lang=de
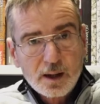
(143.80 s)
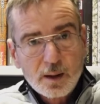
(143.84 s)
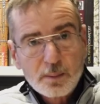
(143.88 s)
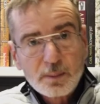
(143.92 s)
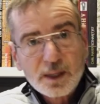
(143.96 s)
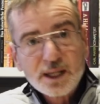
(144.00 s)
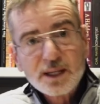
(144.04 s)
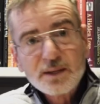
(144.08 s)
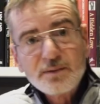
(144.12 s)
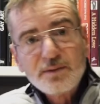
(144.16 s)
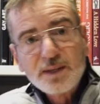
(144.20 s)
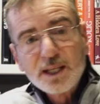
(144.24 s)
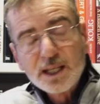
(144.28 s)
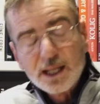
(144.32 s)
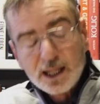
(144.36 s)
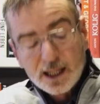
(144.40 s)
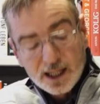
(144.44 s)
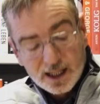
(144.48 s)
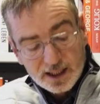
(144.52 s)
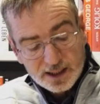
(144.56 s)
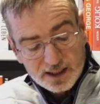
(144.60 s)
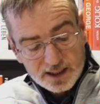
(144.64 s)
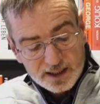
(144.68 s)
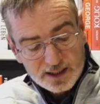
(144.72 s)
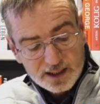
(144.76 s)
Bei den Wiener
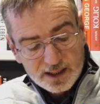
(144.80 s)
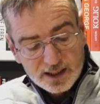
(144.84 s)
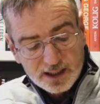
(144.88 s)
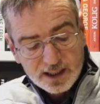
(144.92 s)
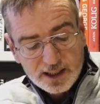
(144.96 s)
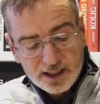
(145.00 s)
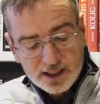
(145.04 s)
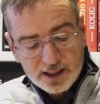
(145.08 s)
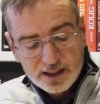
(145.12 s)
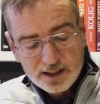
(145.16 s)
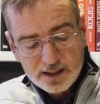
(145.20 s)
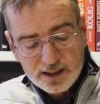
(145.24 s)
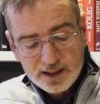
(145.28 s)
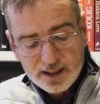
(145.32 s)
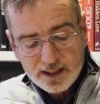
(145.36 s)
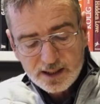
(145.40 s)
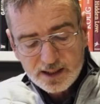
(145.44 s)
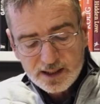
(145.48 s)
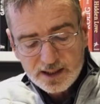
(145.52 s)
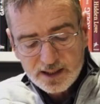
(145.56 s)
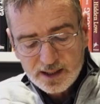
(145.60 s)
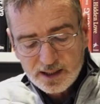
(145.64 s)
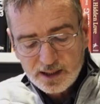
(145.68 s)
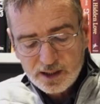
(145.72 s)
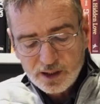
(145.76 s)
Landesgerichten
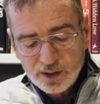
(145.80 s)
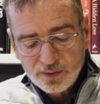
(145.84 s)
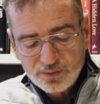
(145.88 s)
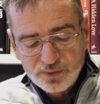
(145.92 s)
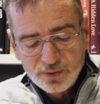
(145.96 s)
sind ca.